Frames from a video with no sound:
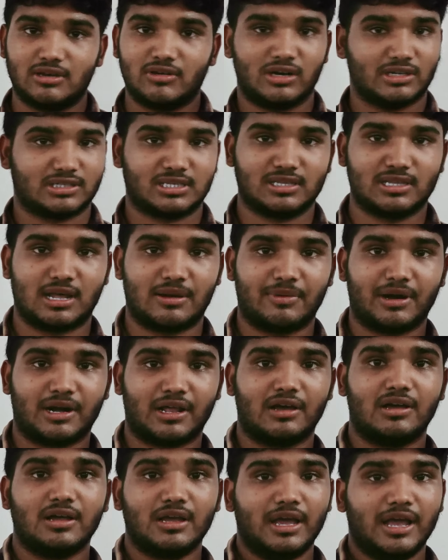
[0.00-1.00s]
అయితే వస్తుంది
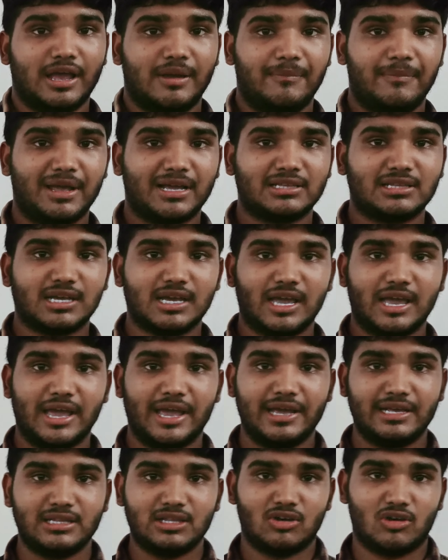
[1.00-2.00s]
అనమాట మిగతా
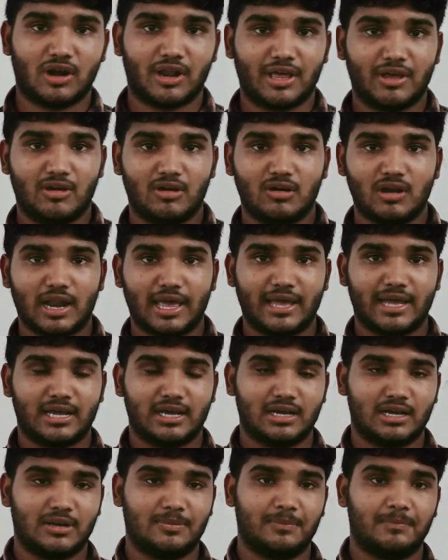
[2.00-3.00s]
ఏదైతే ఉన్నాయో లైక్